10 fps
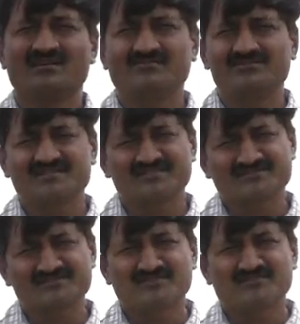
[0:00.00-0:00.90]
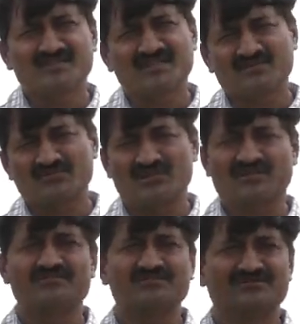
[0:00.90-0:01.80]
వచ్చే సంవత్సరం కూడా ఎక్కువ
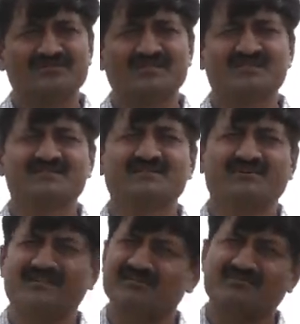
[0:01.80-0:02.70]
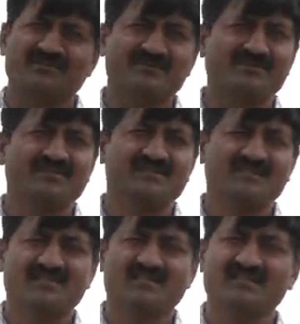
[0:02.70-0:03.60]
రావచ్చు అందుకనేసి పంట మార్పిడి కూడా
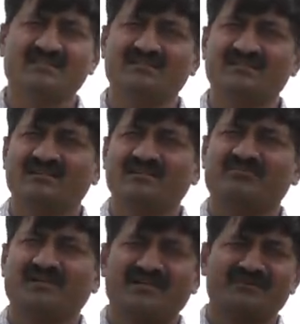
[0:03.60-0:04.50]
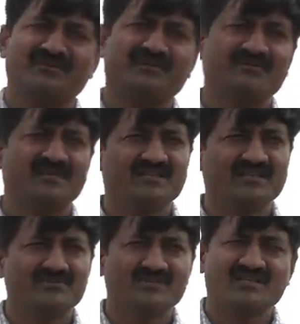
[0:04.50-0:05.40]
చేయాలి పంట మార్పిడి
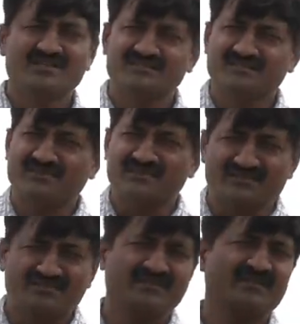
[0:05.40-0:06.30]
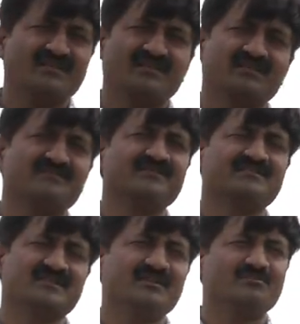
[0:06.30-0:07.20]
లేకున్నా కనీసం అంతర పంటలన్నా
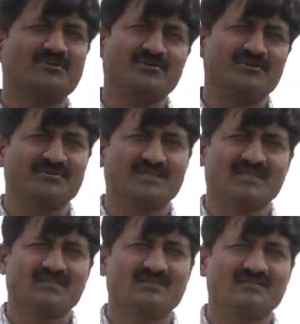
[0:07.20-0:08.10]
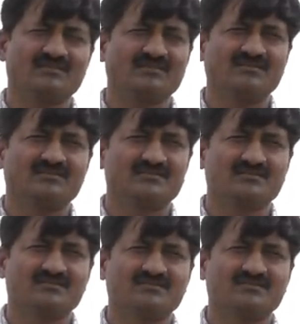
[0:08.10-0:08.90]
వేస్తే బాగుంటుంది సో